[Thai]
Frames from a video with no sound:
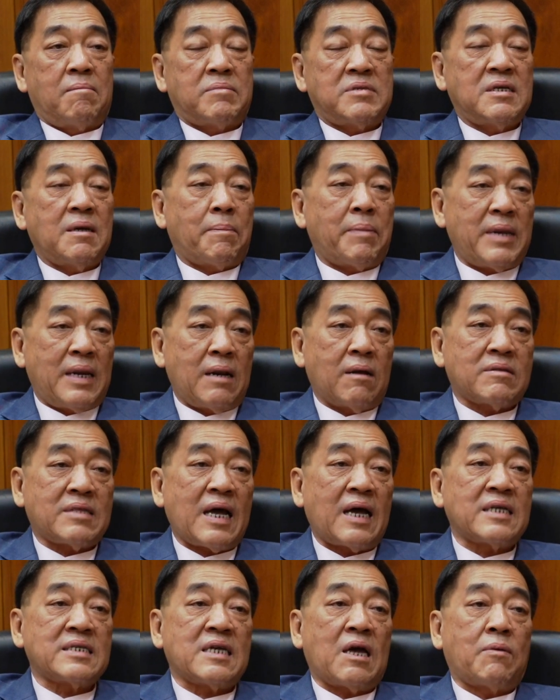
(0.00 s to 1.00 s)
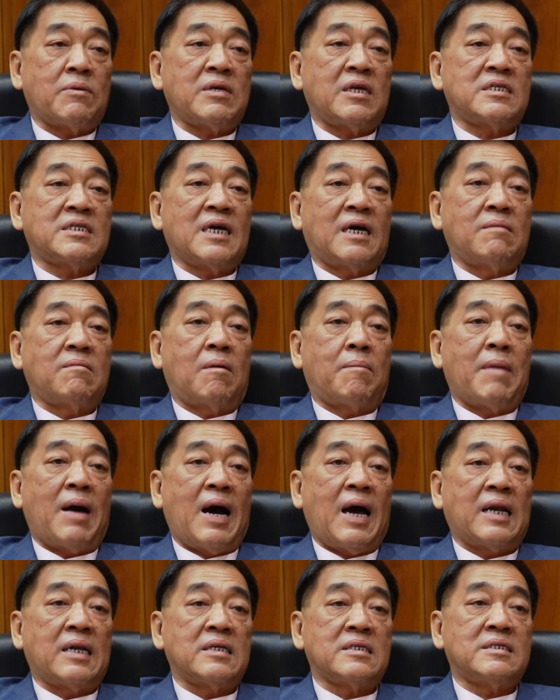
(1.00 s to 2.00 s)
ซึ่งปีนี้เราตั้งใจว่าจะเชิญประ
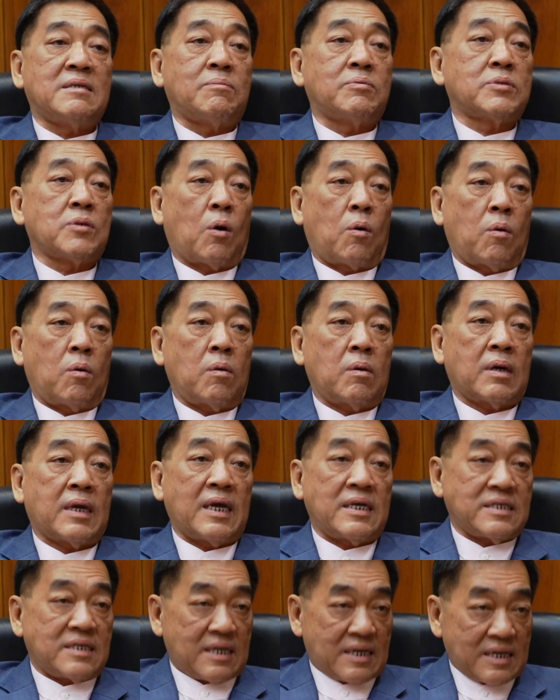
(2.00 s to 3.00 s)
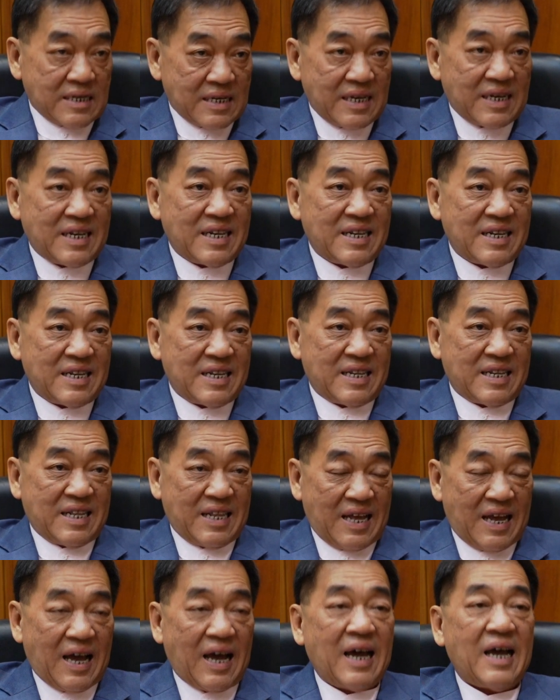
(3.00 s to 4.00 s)
มาณ 12เขตเศรษฐกิจ
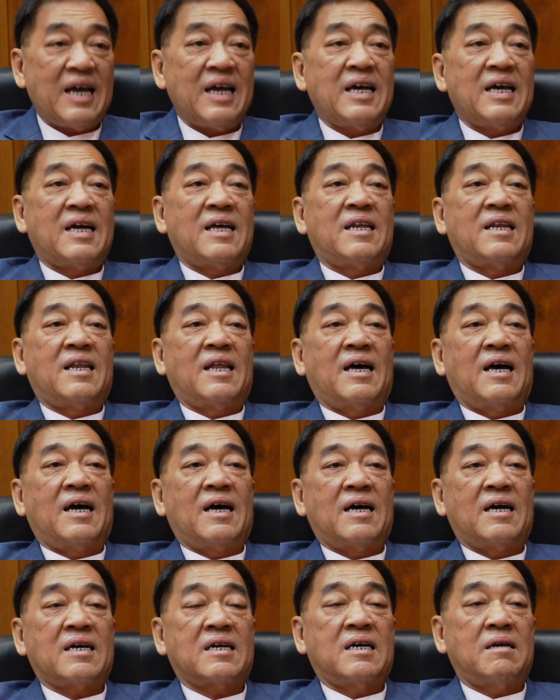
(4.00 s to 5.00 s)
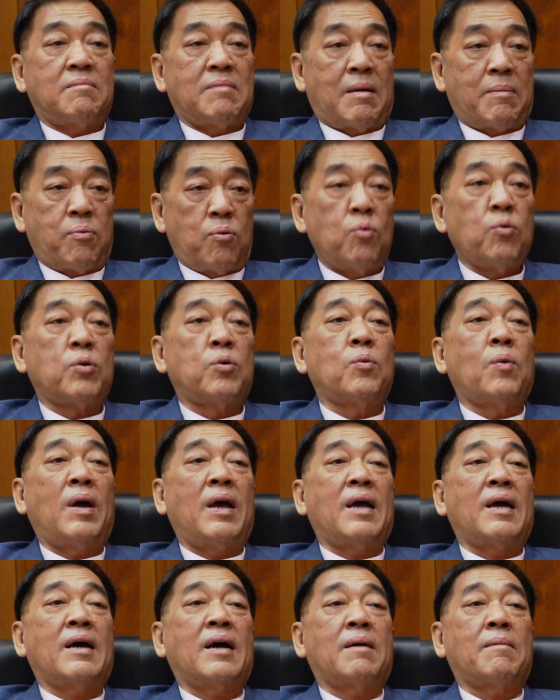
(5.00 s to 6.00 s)
นะฮะนะขึ้นมาพูดด้วย
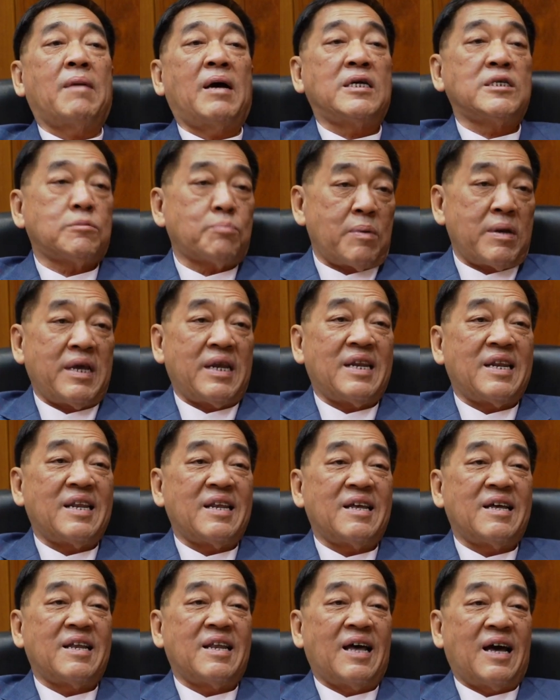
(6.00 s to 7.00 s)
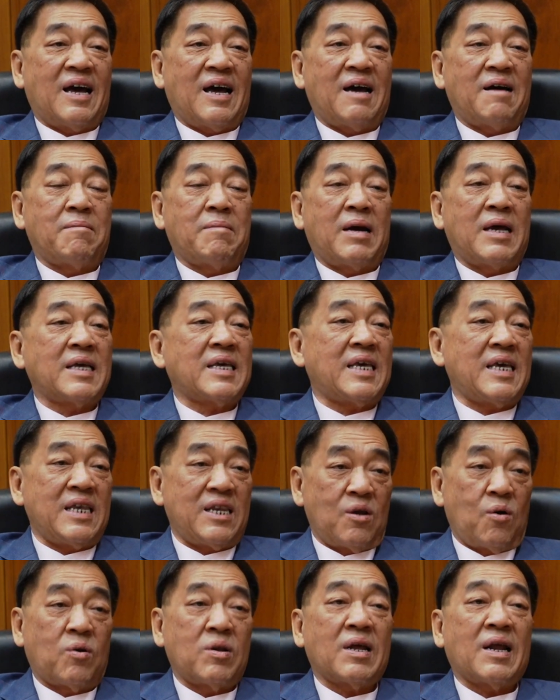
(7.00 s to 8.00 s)
มาให้สปีดนะฮะมาให้คี
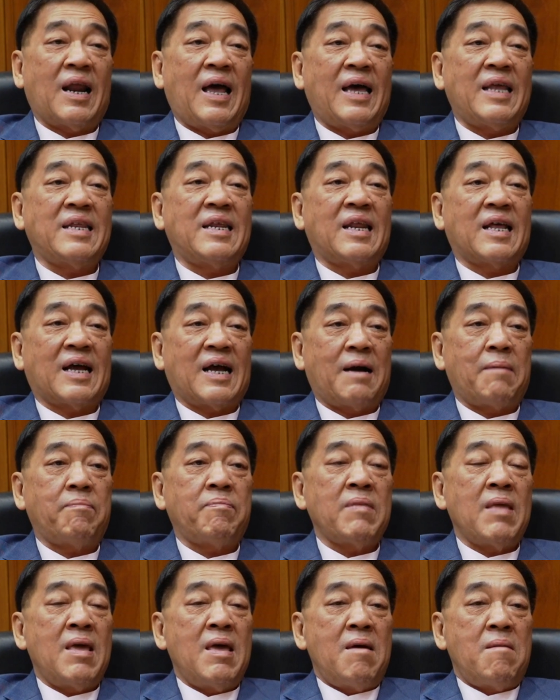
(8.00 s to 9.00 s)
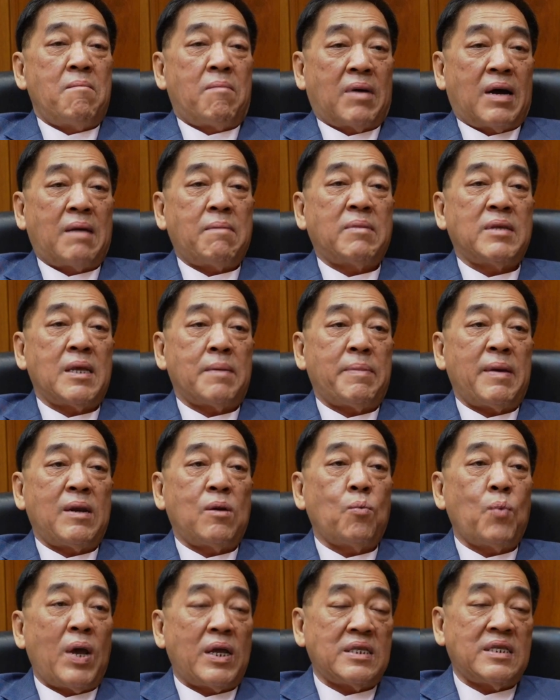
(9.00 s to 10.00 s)
โนทั้งหลายเนี่ยนะครับงั้นมันจะเป็น
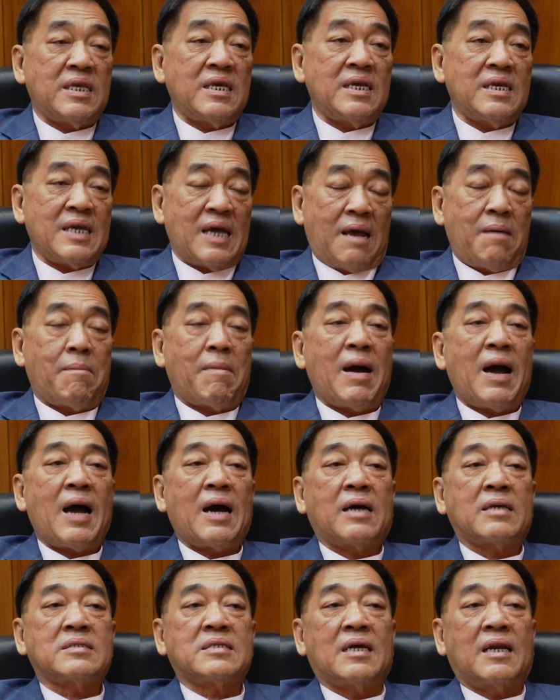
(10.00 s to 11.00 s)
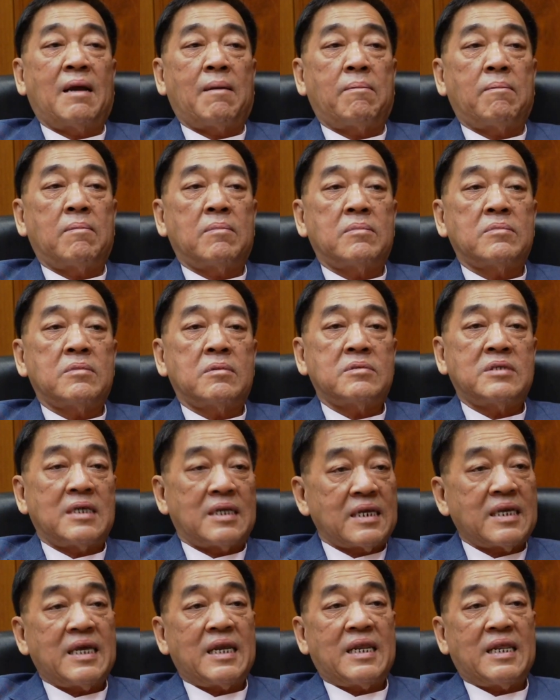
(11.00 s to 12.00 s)
เวทีใหญ่มากสำหรับเศรษฐ
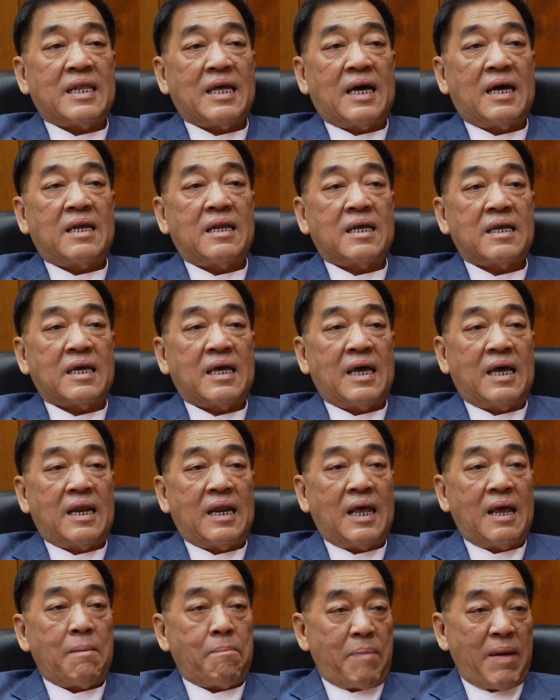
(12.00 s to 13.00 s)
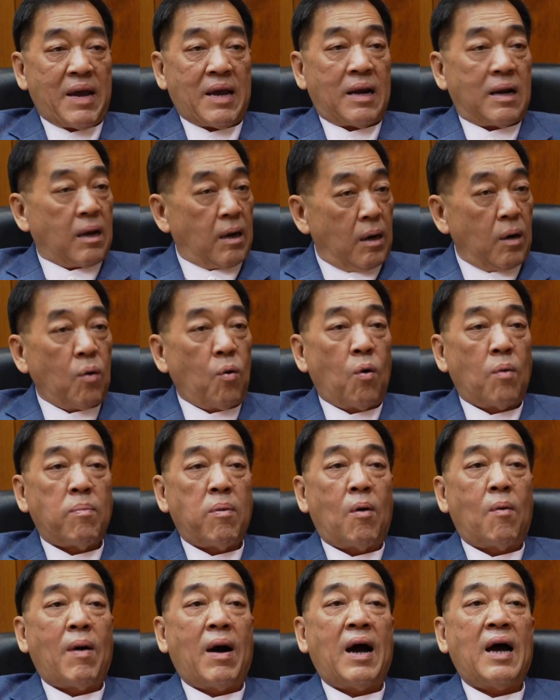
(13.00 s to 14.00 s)
กิจเนี่ยในเขตเอเปกและก็โลก เพ
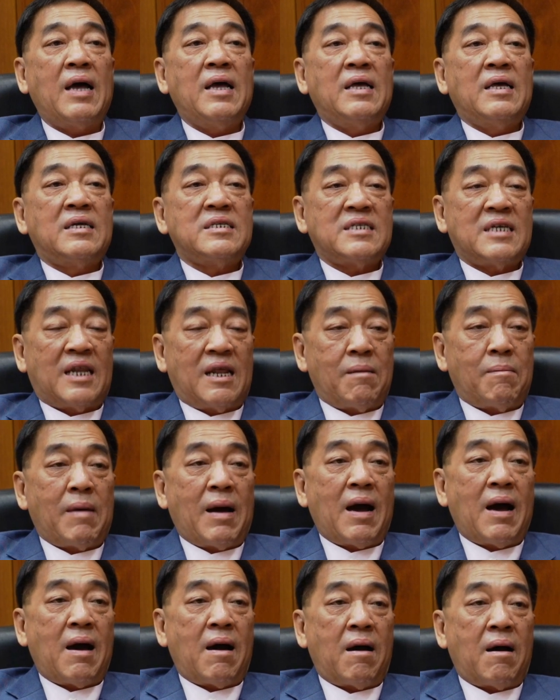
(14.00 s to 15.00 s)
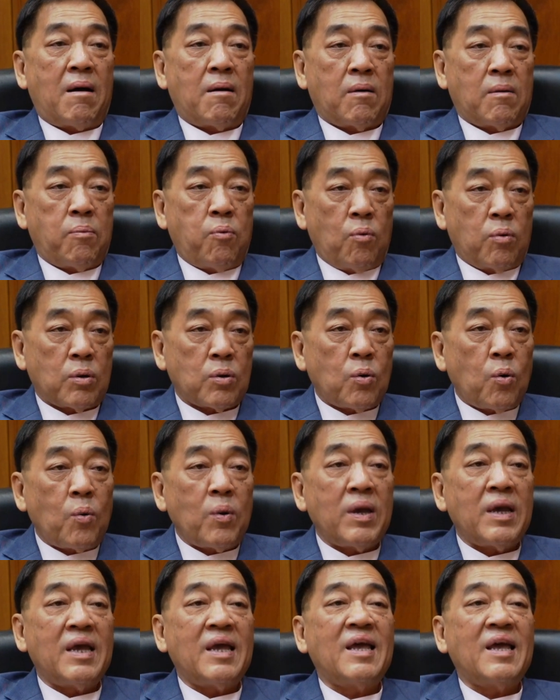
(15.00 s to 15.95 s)
ราะว่าจะได้มาพูดคุย